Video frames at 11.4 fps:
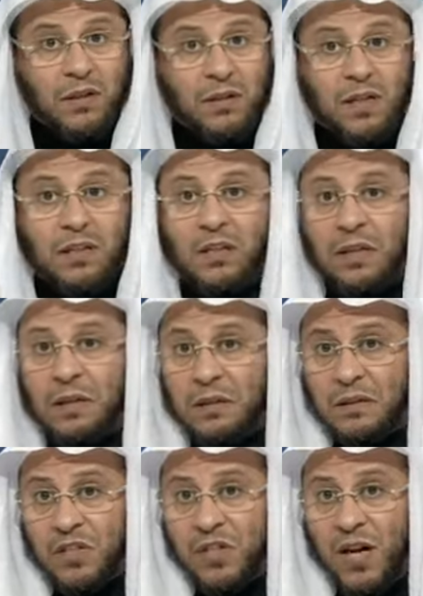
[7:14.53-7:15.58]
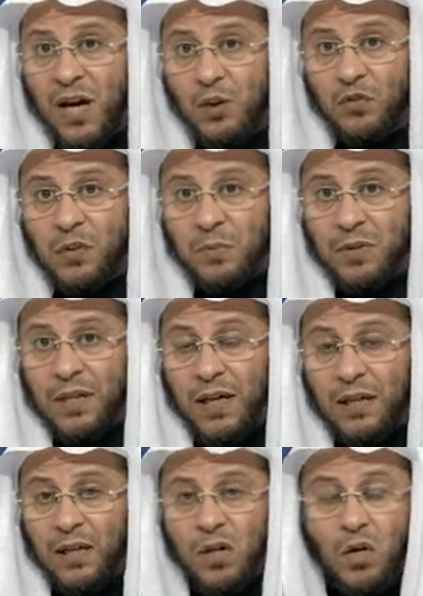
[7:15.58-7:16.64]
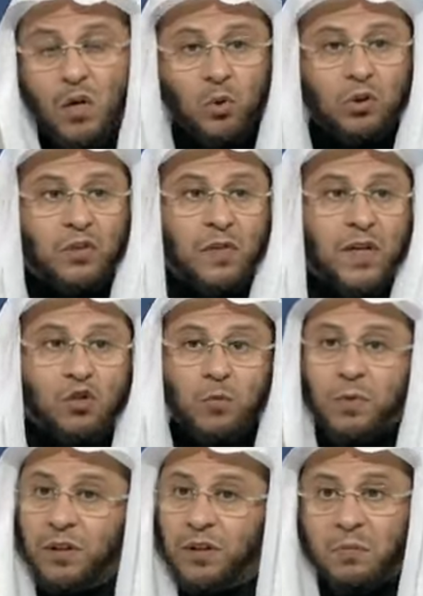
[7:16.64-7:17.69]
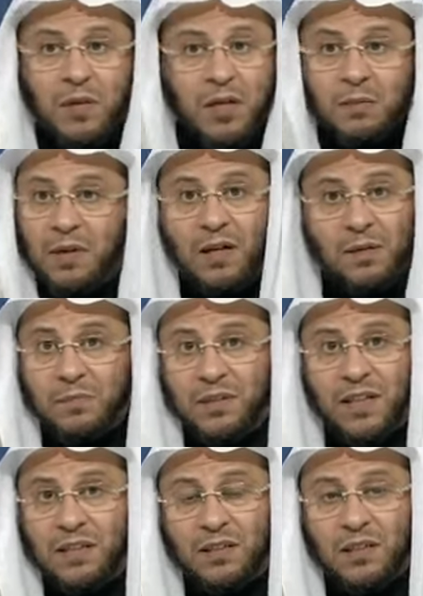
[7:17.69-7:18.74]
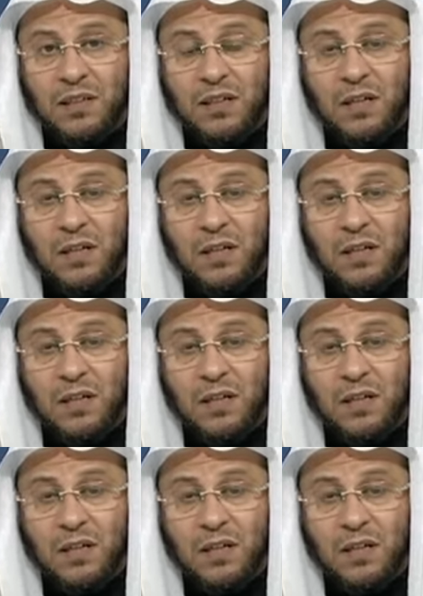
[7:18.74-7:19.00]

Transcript: يعني تساهلوا في البداية وتفاجؤوا بأن المرأة ما بدأت